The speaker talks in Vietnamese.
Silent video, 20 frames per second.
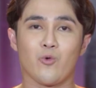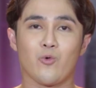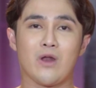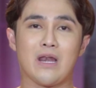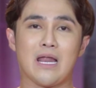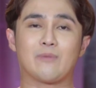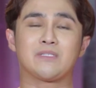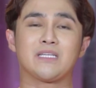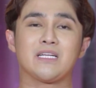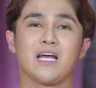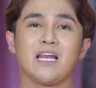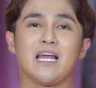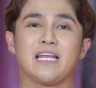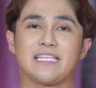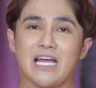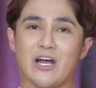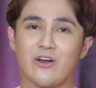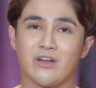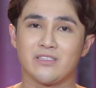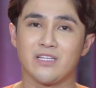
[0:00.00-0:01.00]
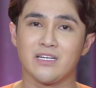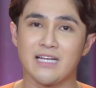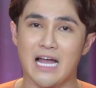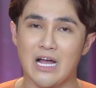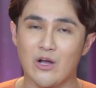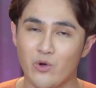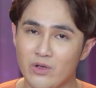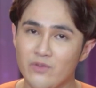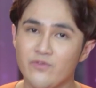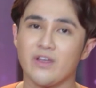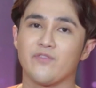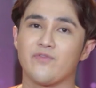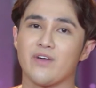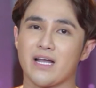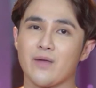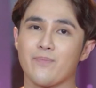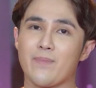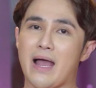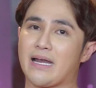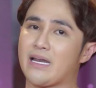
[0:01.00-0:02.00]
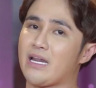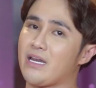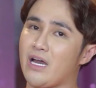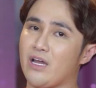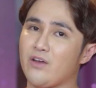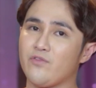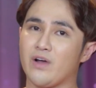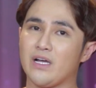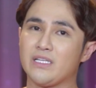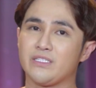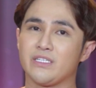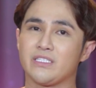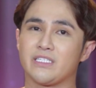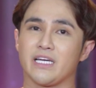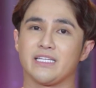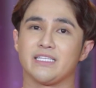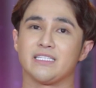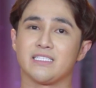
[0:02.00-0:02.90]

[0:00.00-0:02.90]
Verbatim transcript: Lập xin gửi lời chào đến tất cả quý vị và các bạn đã đến với chương trình